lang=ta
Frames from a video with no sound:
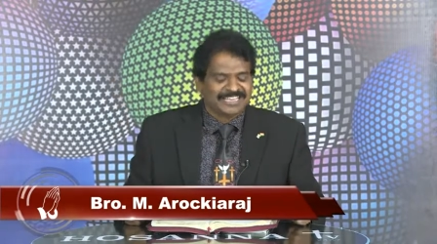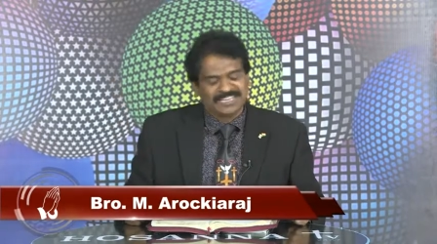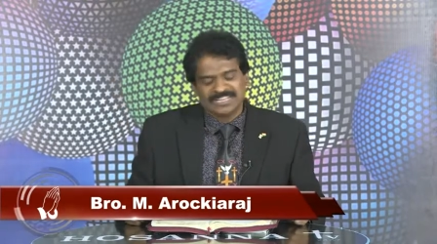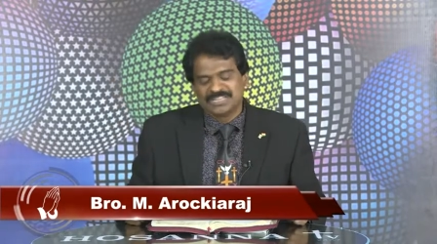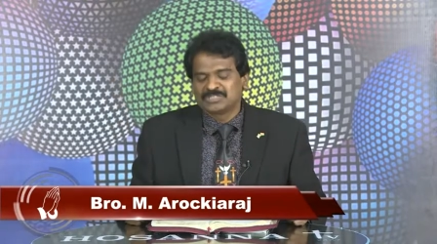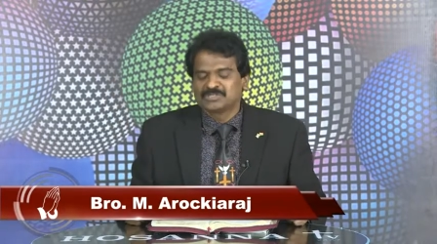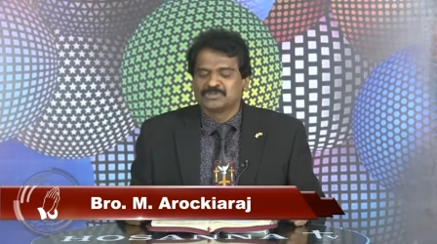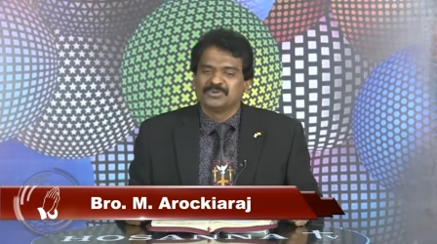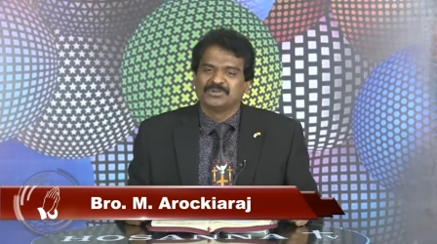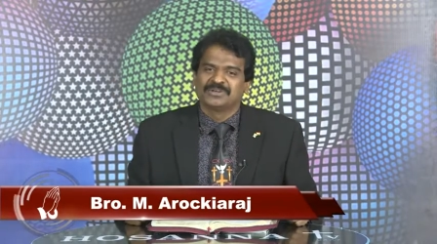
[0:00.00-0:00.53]
என்ன
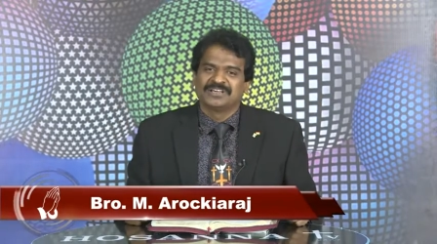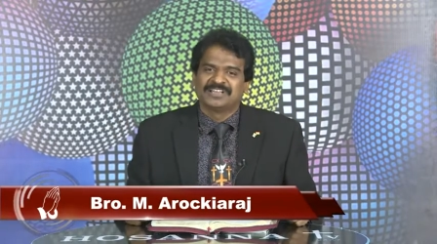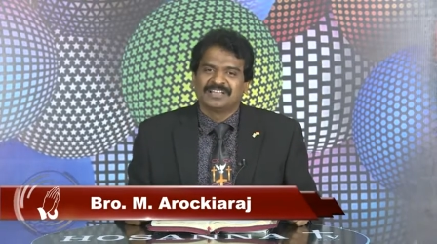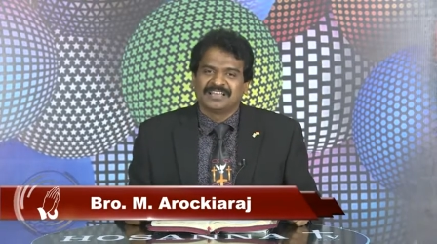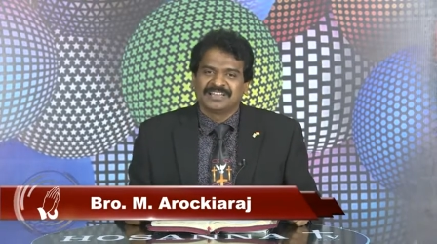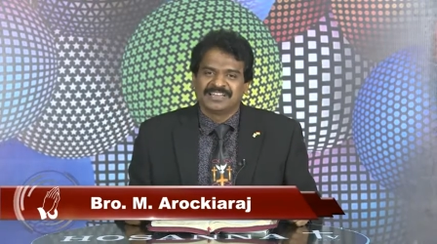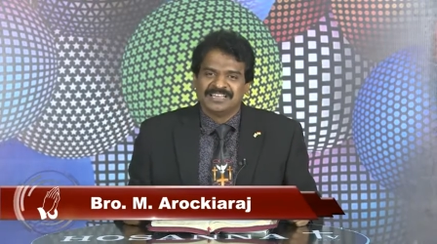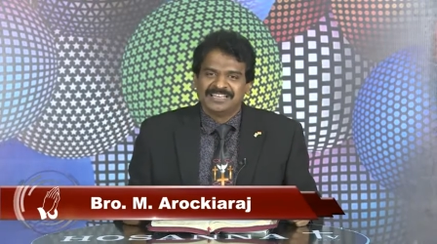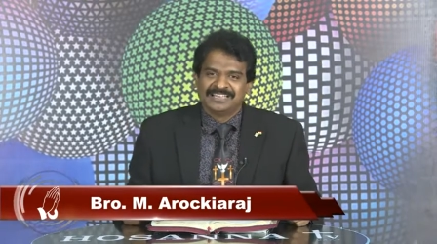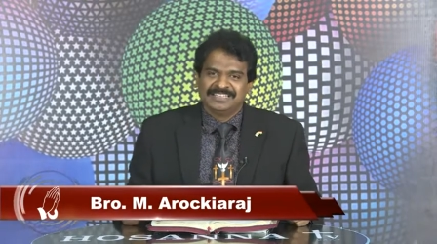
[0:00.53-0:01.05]

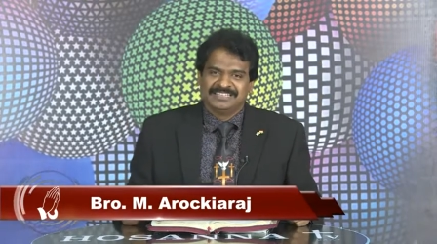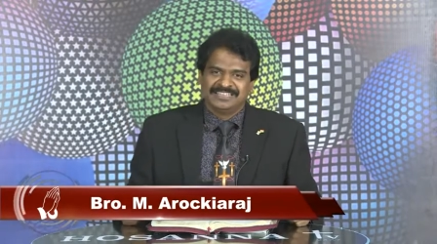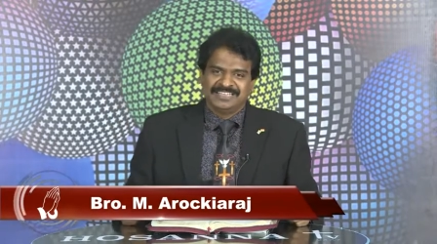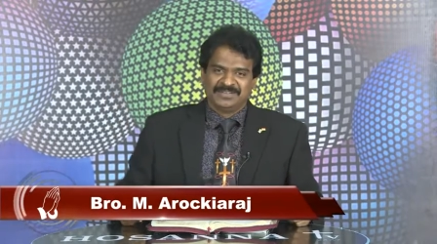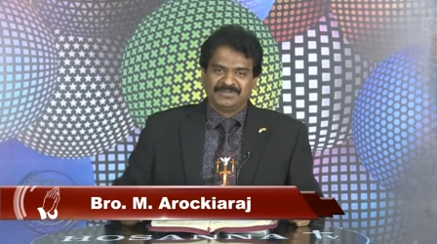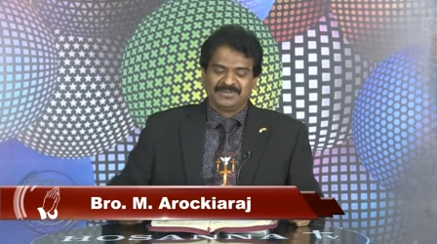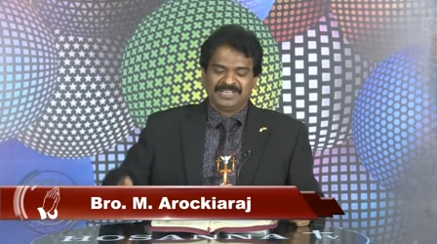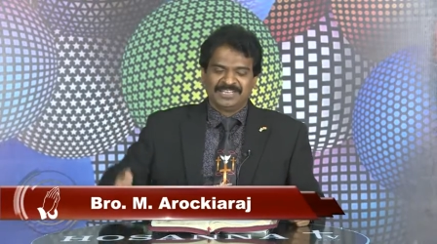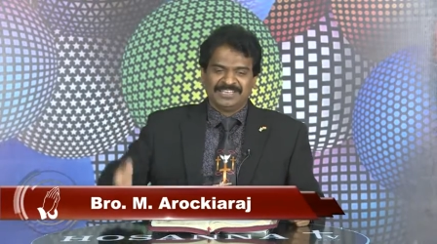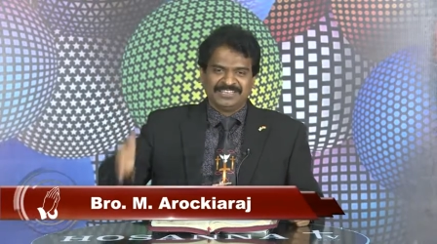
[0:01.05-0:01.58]
சொல்லுகிறார்
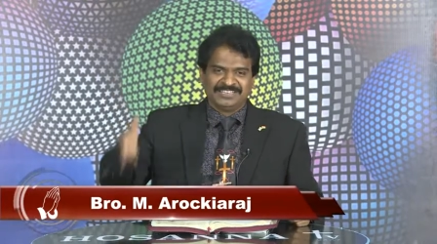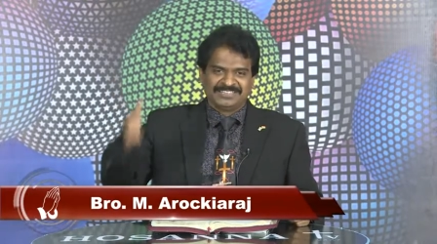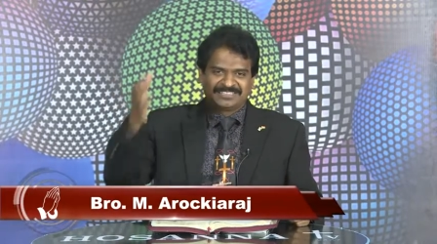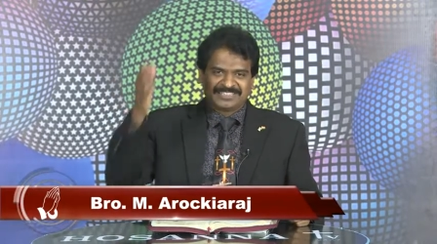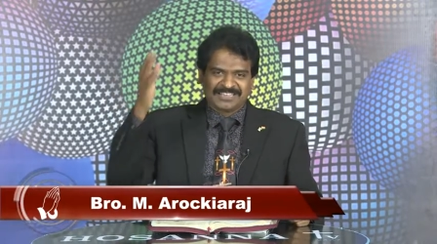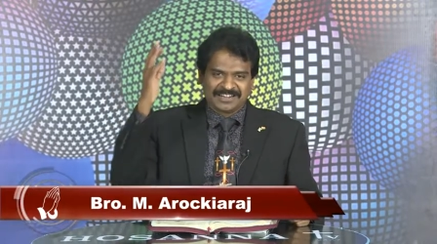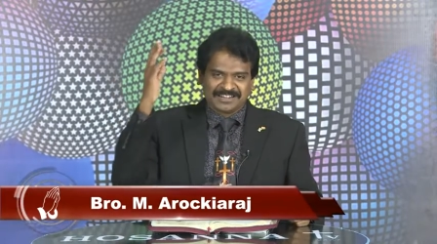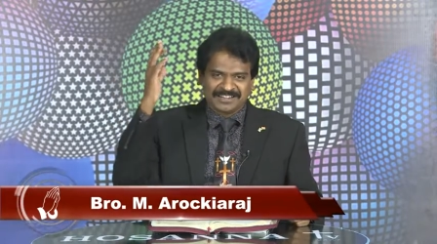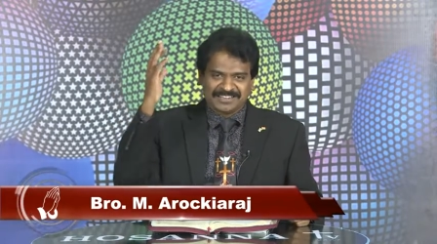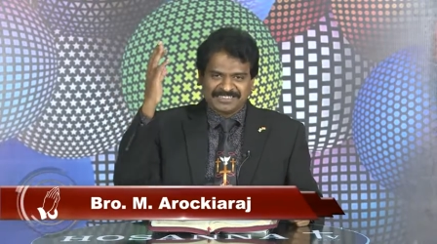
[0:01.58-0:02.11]
தேவரி
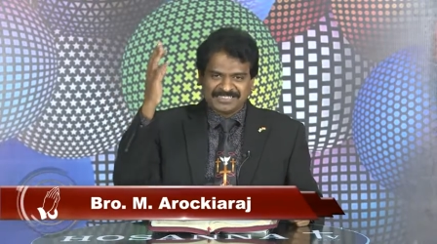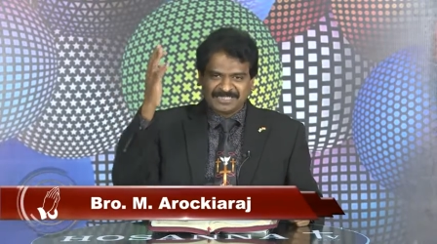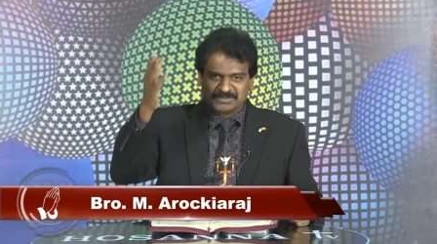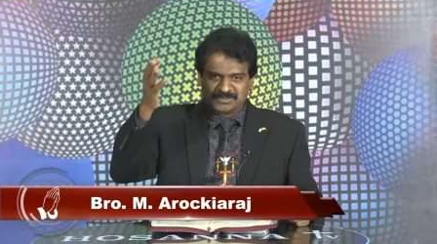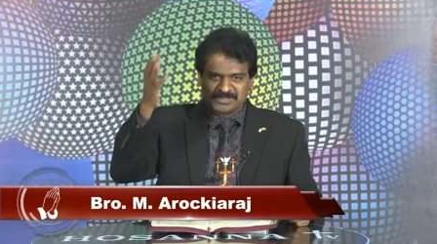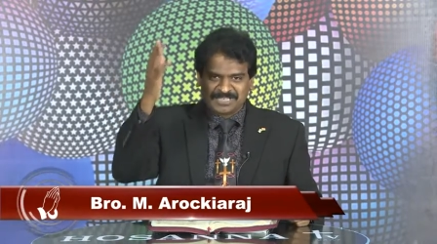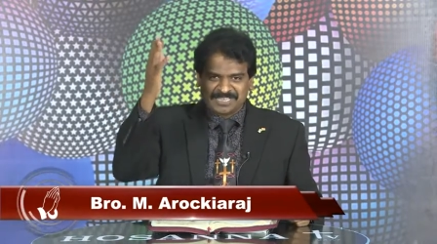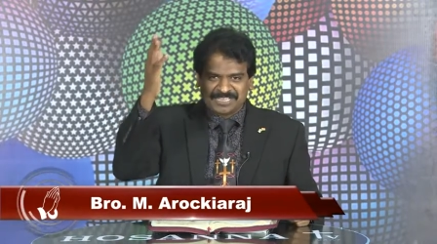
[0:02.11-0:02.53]
சகலத்தையும்